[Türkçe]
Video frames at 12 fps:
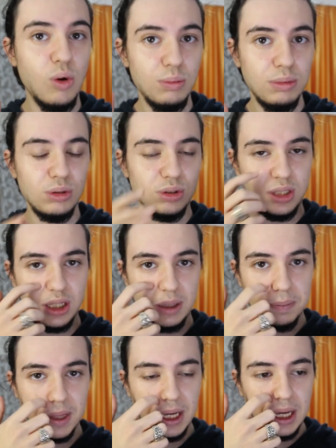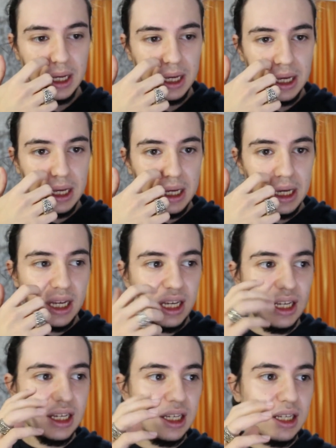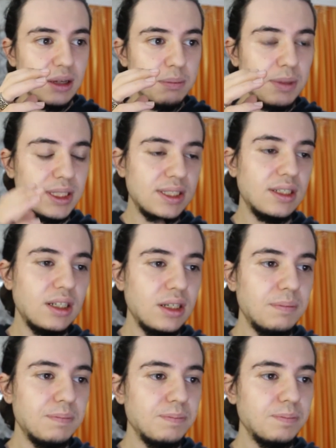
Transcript: olmak üzere. Ee, mesela